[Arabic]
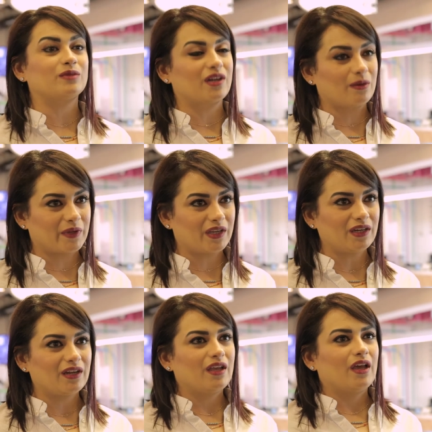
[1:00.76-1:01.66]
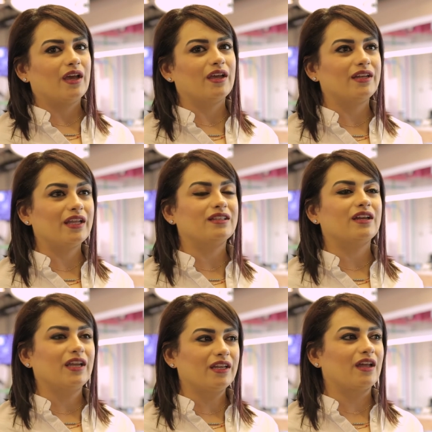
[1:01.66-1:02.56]
مدربين آه،
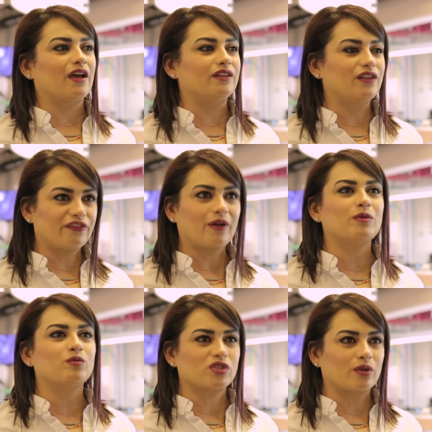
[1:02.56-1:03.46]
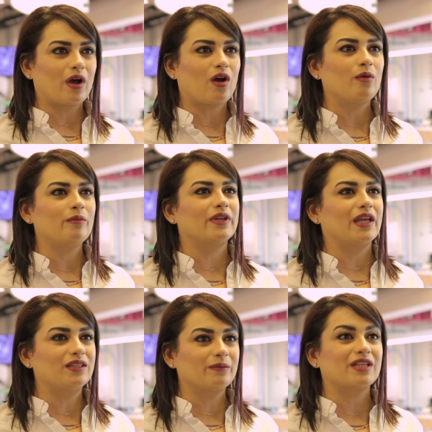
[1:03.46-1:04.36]
نقدر احنا نرفع من مستواهم
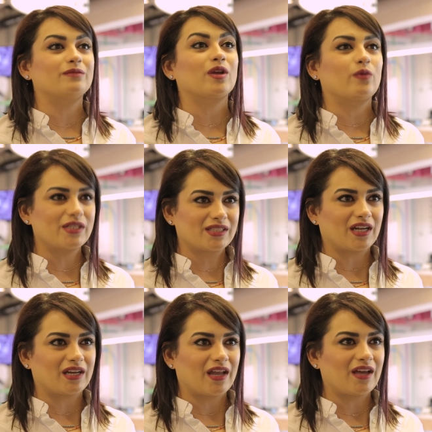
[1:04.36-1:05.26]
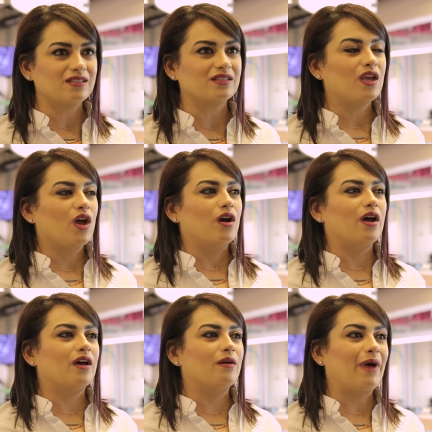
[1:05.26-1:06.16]
نقدم خدمه كويسه للناس
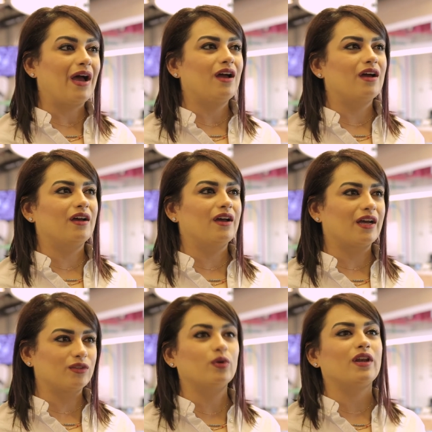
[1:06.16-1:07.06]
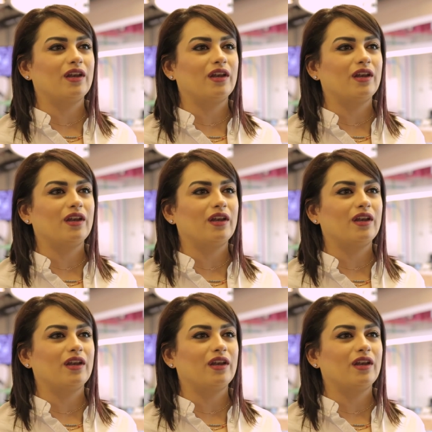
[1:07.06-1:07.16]
آه، مع هدول